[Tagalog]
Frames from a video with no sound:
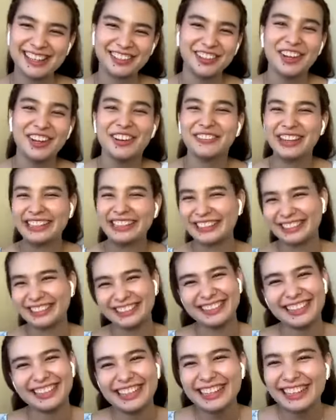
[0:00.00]
Manood na
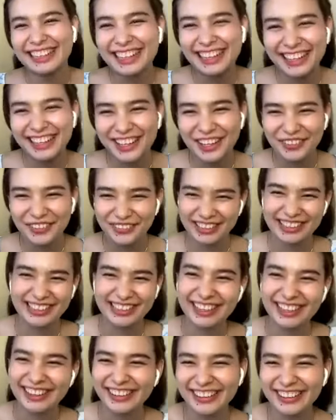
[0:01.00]
lang kayo, bilhin na
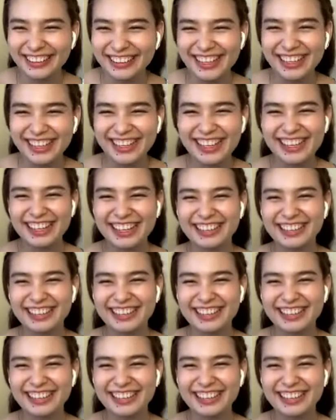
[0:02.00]
kayo ticket.